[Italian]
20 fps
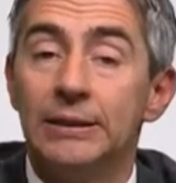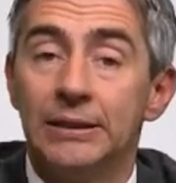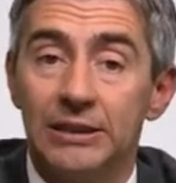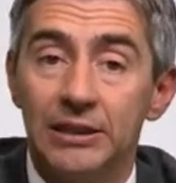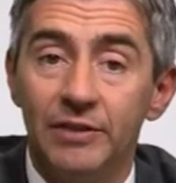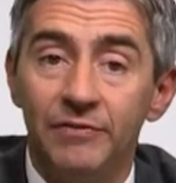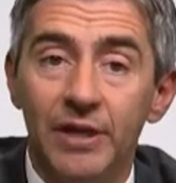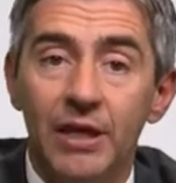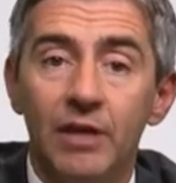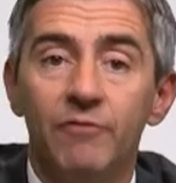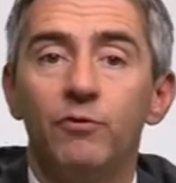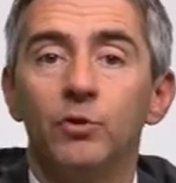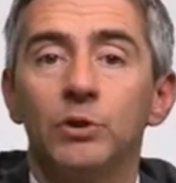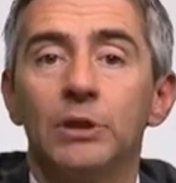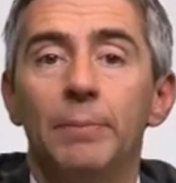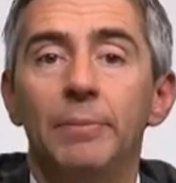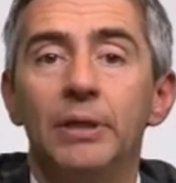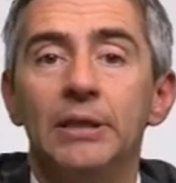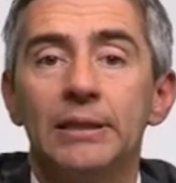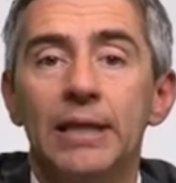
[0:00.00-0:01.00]
diviene
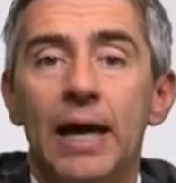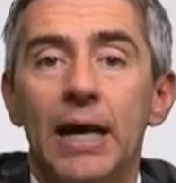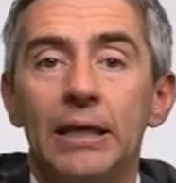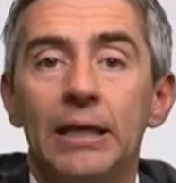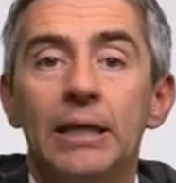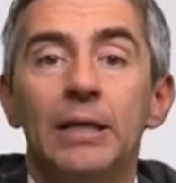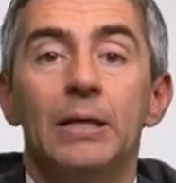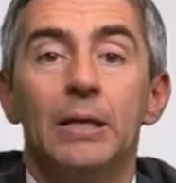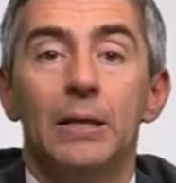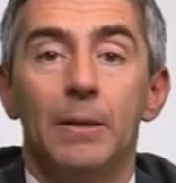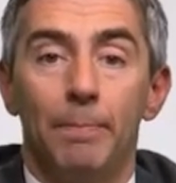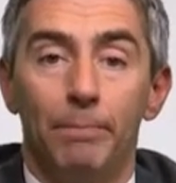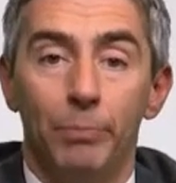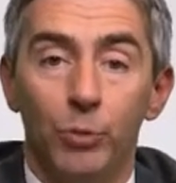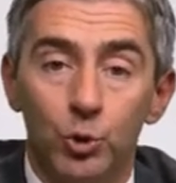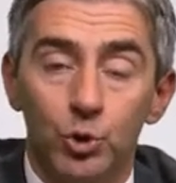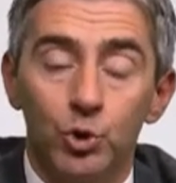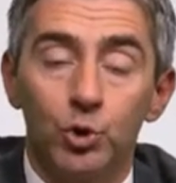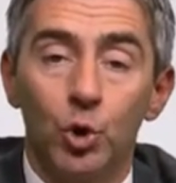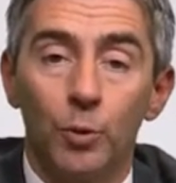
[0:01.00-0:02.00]
fondamentale
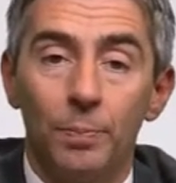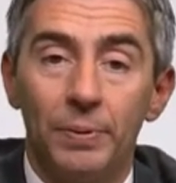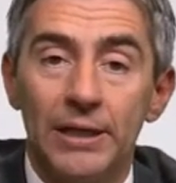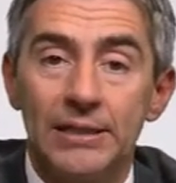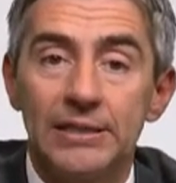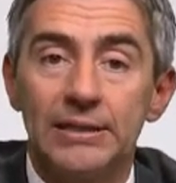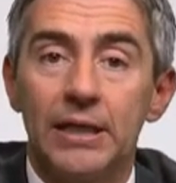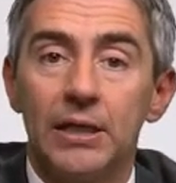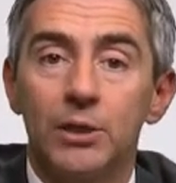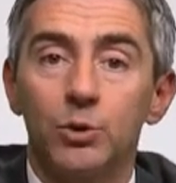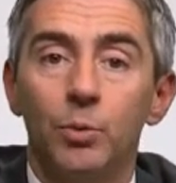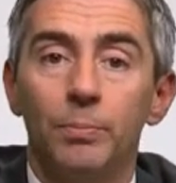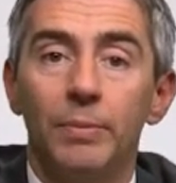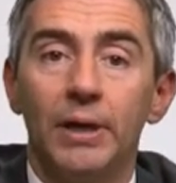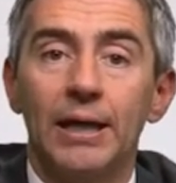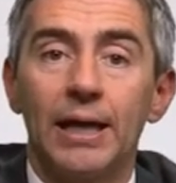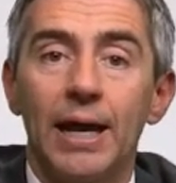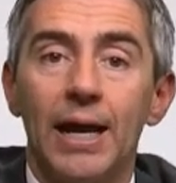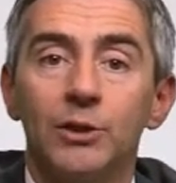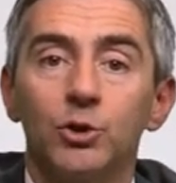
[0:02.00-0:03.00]
non solo per restare sul
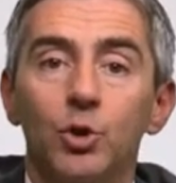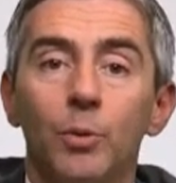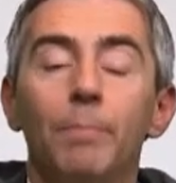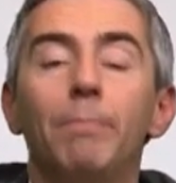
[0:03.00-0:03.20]
mercato,